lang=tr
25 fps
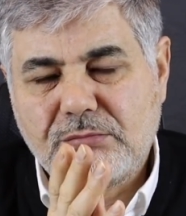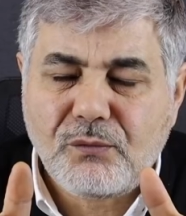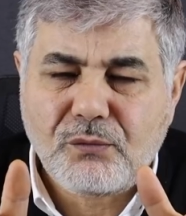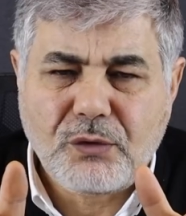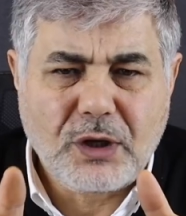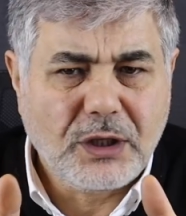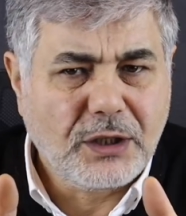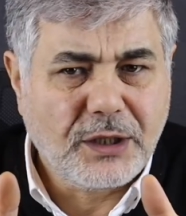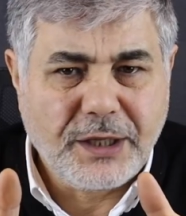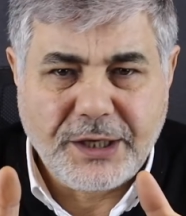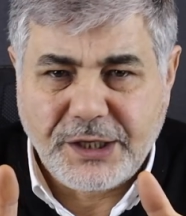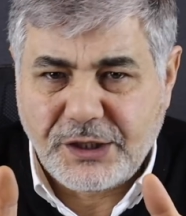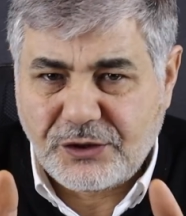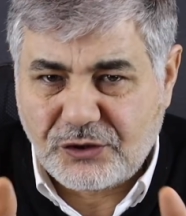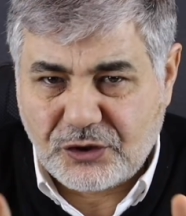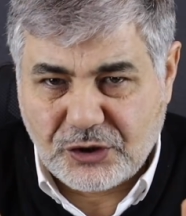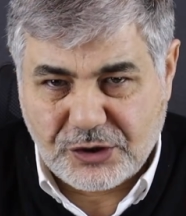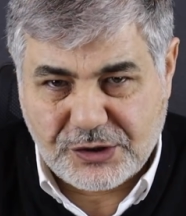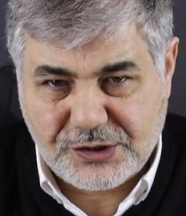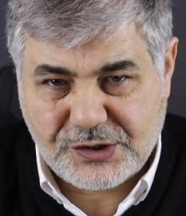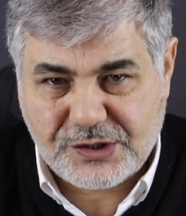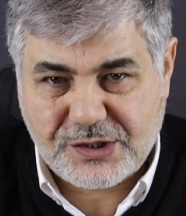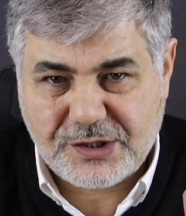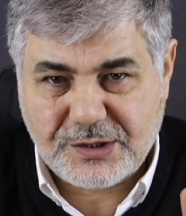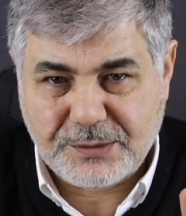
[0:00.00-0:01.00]
Vallahi
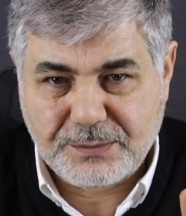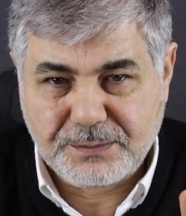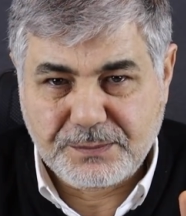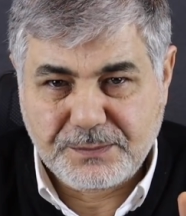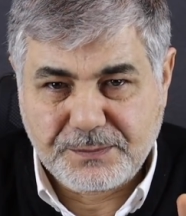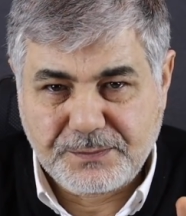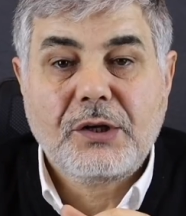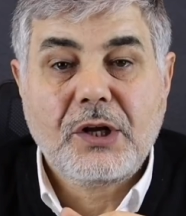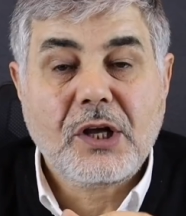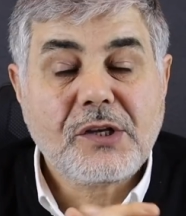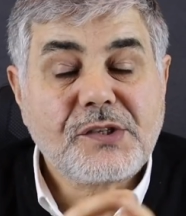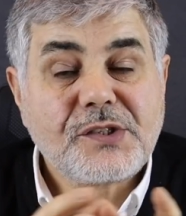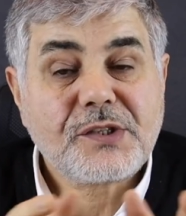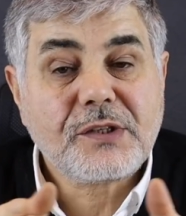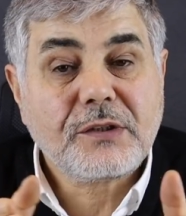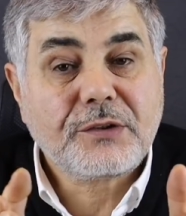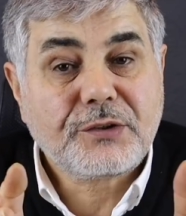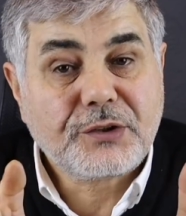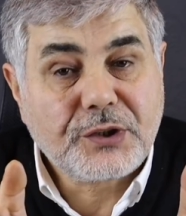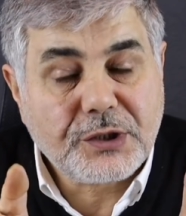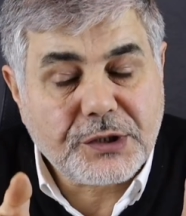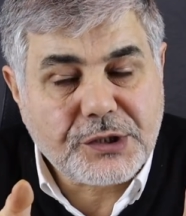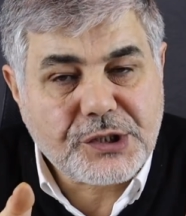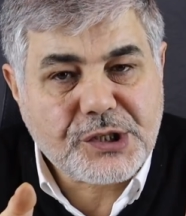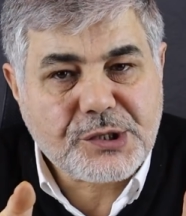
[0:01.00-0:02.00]
tırstım.
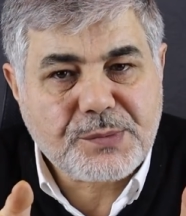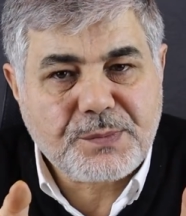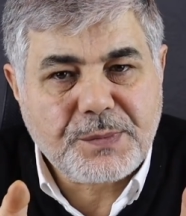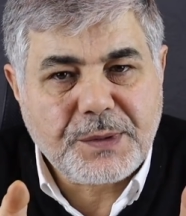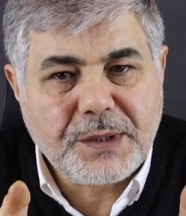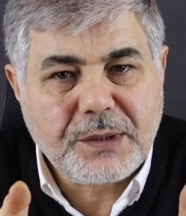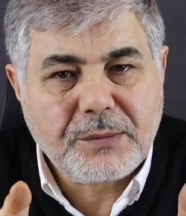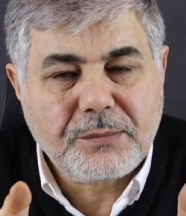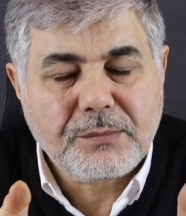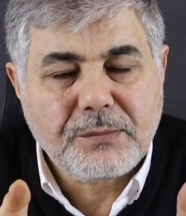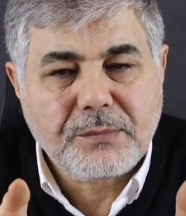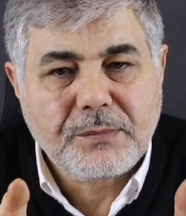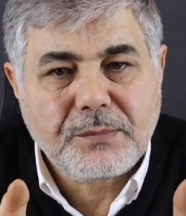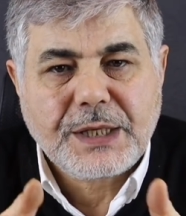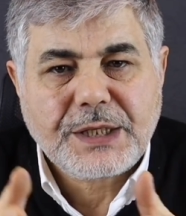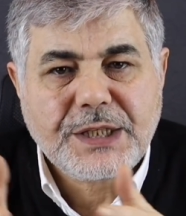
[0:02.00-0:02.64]
Nasıl tırsmayayım?